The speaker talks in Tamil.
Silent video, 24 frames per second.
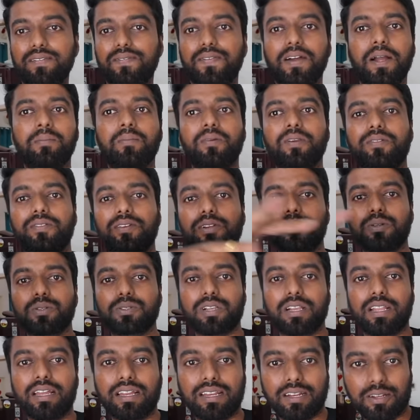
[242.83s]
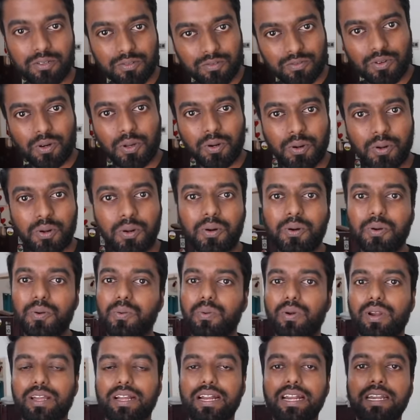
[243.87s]
ஃபேமிலி வீடியோஸ்லாம் இன்னும் வரும்
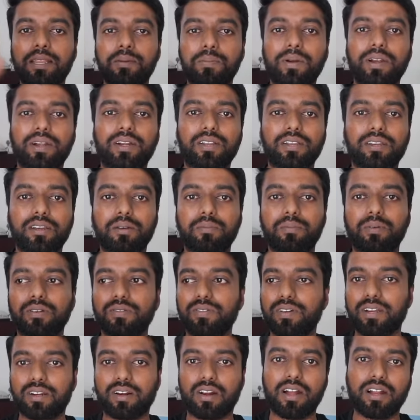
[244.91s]
உங்களை கண்டிப்பாக என்டர்டைன் பண்ணுவேன்